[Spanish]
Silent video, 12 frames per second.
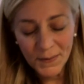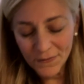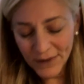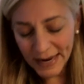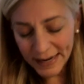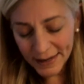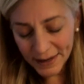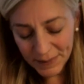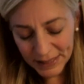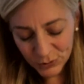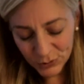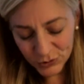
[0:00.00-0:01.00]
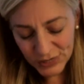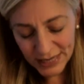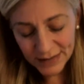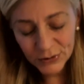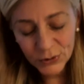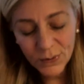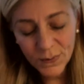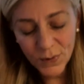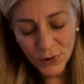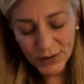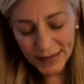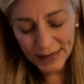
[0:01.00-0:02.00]
Ven Espíritu Santo,
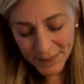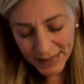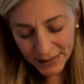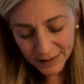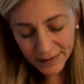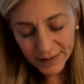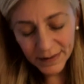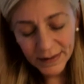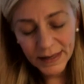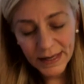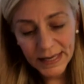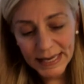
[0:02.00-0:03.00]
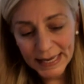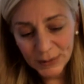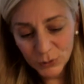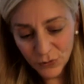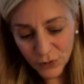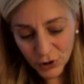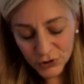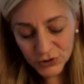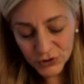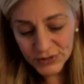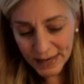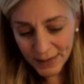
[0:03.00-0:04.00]
mora en mí y que tu
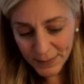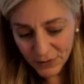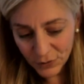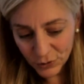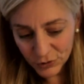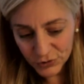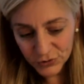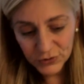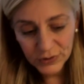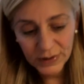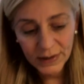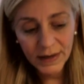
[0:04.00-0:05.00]
voz sea mi voz.